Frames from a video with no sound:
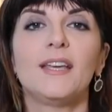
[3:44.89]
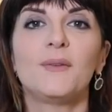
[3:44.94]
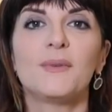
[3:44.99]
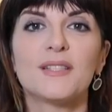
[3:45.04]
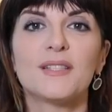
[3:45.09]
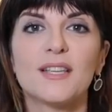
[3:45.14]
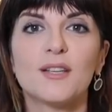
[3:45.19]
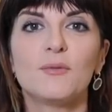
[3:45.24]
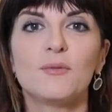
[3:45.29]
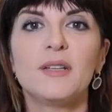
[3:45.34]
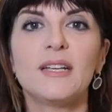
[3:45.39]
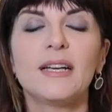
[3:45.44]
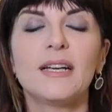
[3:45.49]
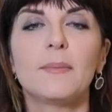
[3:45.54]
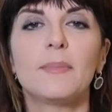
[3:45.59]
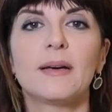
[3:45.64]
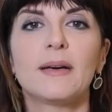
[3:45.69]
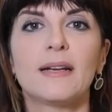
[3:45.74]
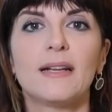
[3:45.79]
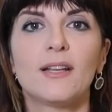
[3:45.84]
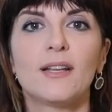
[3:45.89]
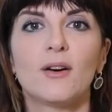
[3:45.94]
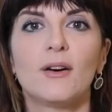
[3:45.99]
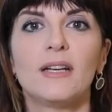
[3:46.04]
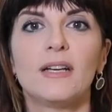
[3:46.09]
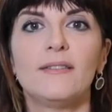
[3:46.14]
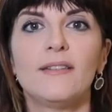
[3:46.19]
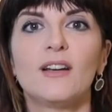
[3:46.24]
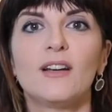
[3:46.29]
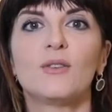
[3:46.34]
In questa rubrica
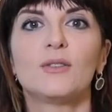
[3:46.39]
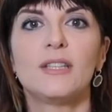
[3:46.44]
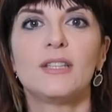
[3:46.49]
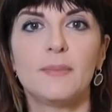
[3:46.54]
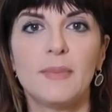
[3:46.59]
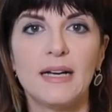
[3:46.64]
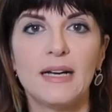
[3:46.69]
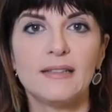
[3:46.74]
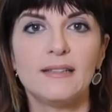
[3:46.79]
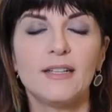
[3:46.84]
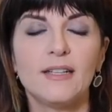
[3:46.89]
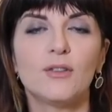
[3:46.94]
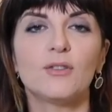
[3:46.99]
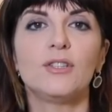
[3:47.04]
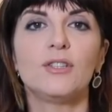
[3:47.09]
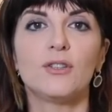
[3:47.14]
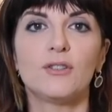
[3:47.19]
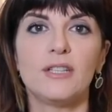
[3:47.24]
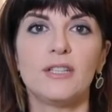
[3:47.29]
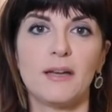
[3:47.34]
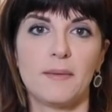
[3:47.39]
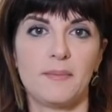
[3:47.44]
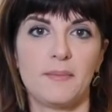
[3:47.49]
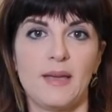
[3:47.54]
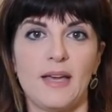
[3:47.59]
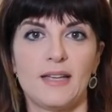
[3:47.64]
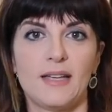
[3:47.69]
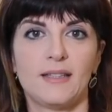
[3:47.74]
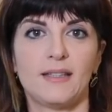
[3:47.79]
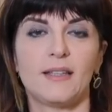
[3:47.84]
parlerò a livello tematico di ogni
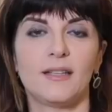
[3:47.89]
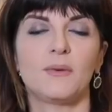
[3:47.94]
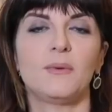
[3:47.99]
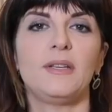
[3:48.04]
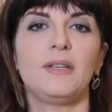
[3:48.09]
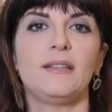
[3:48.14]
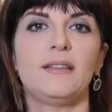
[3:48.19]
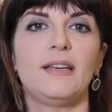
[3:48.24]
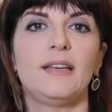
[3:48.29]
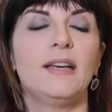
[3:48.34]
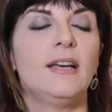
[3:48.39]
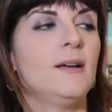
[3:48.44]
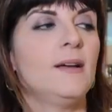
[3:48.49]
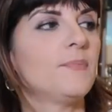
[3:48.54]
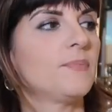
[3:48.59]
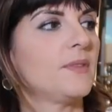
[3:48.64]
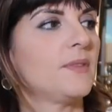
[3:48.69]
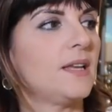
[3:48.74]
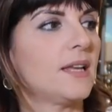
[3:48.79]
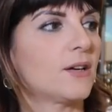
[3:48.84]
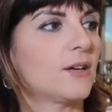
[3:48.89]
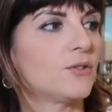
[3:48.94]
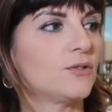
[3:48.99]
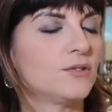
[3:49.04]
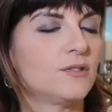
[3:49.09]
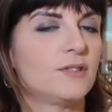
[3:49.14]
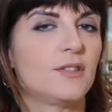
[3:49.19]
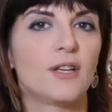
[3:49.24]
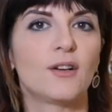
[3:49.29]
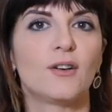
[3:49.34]
ambiente, quindi ti
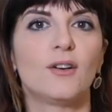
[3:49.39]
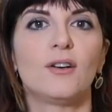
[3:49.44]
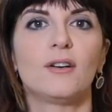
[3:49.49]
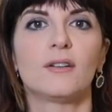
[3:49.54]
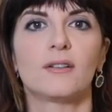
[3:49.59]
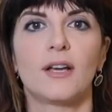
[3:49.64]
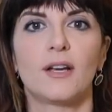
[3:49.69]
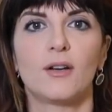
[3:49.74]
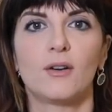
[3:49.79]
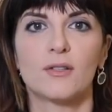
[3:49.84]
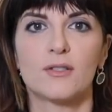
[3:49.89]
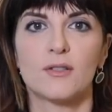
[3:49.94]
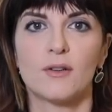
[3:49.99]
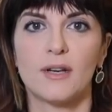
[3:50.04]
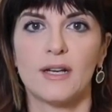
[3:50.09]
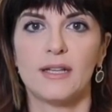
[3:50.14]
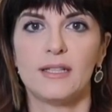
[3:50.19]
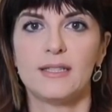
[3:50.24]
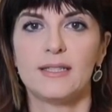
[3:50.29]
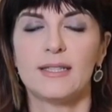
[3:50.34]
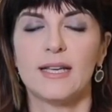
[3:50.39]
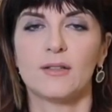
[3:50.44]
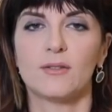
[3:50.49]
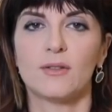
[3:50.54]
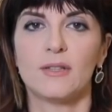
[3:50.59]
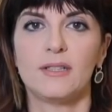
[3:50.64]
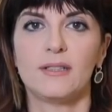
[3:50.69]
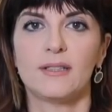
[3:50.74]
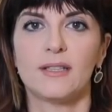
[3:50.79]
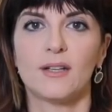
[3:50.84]
racconterò che cosa ho
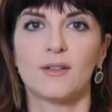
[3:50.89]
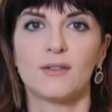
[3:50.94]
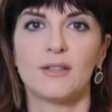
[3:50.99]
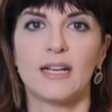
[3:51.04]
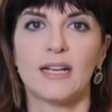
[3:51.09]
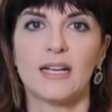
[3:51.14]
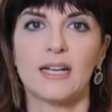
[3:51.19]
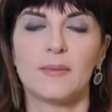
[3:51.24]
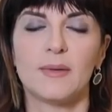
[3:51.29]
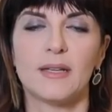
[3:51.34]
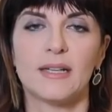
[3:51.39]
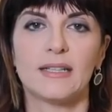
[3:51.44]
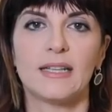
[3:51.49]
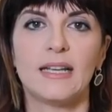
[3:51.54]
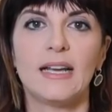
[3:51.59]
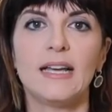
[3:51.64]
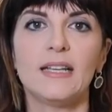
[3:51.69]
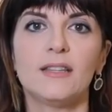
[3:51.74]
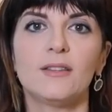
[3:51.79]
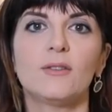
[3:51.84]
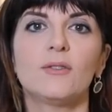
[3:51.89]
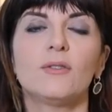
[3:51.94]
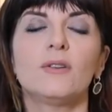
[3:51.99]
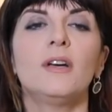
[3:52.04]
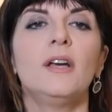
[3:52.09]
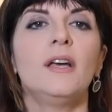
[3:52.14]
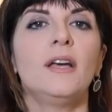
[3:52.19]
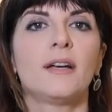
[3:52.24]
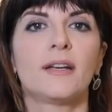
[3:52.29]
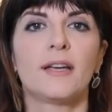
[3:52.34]
realizzato all'interno della camera da
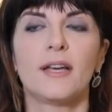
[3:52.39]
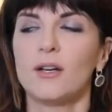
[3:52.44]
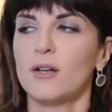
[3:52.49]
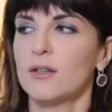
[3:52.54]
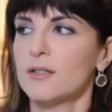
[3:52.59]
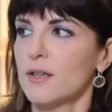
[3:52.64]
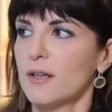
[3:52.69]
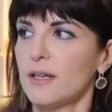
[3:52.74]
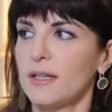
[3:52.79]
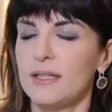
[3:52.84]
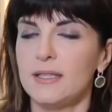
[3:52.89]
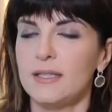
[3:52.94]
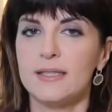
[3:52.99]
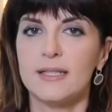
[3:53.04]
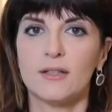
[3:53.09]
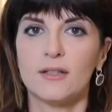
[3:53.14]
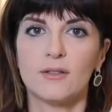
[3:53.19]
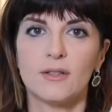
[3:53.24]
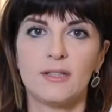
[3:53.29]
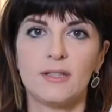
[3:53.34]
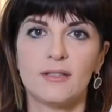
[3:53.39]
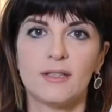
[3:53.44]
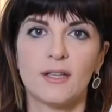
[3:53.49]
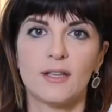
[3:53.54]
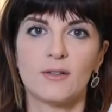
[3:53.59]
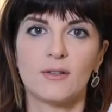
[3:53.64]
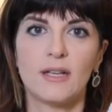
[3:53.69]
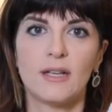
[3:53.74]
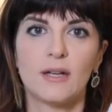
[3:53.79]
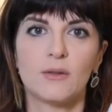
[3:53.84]
letto, che cosa ho realizzato
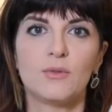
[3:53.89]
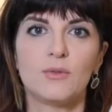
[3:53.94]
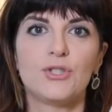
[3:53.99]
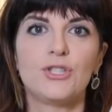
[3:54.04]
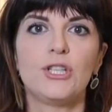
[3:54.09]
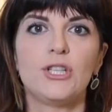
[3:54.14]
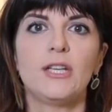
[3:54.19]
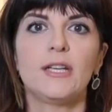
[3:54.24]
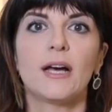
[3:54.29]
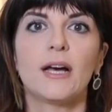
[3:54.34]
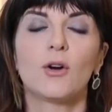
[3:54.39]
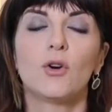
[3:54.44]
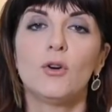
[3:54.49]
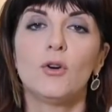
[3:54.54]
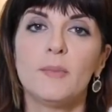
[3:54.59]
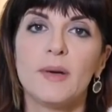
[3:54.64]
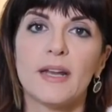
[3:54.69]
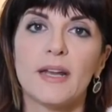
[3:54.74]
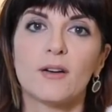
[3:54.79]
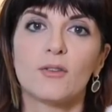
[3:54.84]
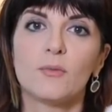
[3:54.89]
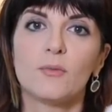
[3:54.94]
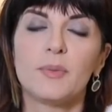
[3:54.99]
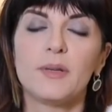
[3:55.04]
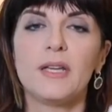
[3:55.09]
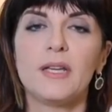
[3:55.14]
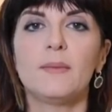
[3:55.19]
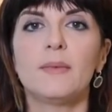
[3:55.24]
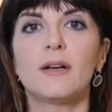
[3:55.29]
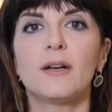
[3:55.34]
all'interno della cucina, come erano
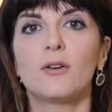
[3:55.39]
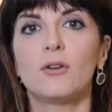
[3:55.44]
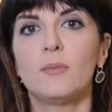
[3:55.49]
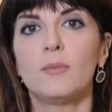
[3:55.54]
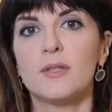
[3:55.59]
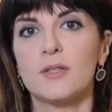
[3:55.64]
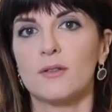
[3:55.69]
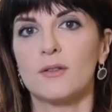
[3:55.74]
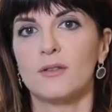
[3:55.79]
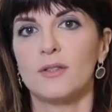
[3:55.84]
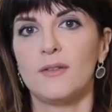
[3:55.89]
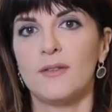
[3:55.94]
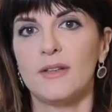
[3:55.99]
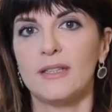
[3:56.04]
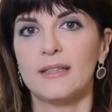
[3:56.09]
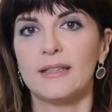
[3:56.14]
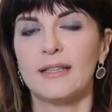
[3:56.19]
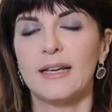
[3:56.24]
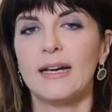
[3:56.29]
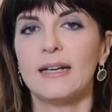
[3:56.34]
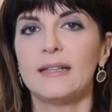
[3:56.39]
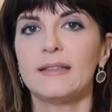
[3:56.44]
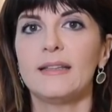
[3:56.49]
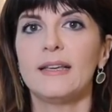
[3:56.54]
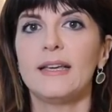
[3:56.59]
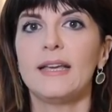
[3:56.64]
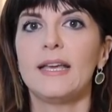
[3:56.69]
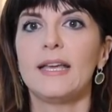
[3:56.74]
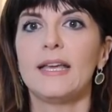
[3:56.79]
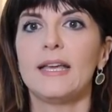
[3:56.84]
prima, come sono
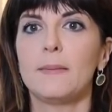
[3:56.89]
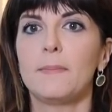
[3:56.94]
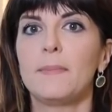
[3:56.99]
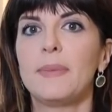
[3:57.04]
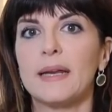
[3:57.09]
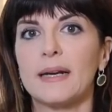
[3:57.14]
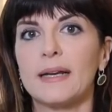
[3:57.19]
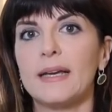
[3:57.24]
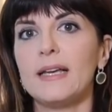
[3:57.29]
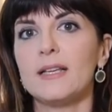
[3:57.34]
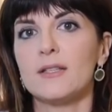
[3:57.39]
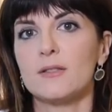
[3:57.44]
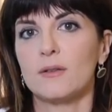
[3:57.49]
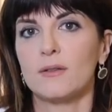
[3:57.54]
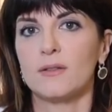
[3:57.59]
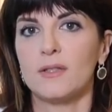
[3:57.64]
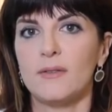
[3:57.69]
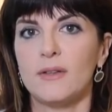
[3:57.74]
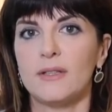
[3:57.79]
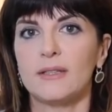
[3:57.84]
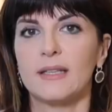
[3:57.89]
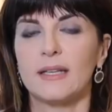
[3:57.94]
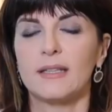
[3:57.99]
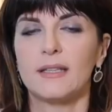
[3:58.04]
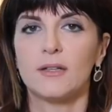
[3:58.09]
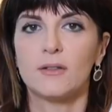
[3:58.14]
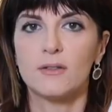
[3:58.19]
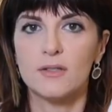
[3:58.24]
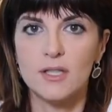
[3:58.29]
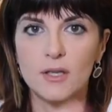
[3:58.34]
diventate e perché sono
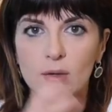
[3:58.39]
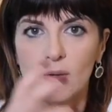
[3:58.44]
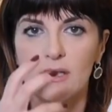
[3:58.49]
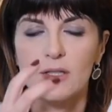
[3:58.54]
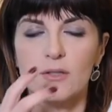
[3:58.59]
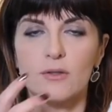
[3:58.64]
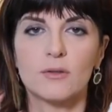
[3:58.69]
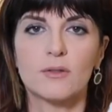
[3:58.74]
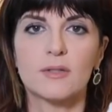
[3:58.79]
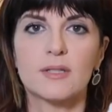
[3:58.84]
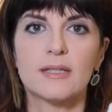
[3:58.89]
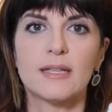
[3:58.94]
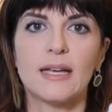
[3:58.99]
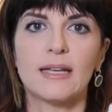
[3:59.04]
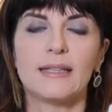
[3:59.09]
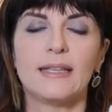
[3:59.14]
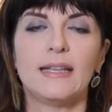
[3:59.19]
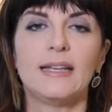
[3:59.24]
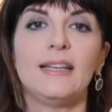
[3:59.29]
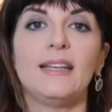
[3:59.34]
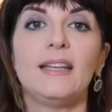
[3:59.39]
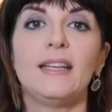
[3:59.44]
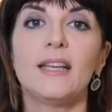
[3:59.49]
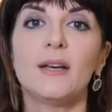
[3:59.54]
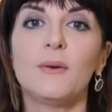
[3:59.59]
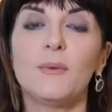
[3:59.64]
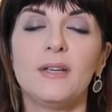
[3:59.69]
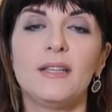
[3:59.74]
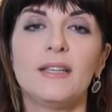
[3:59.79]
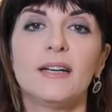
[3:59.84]
diventate così, quali sono state le
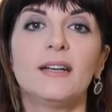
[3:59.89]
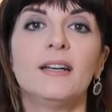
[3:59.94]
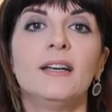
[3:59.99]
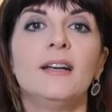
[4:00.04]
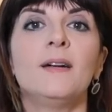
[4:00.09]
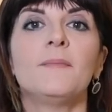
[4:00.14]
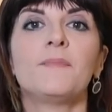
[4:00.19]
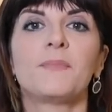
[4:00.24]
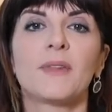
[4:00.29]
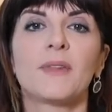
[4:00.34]
linee guida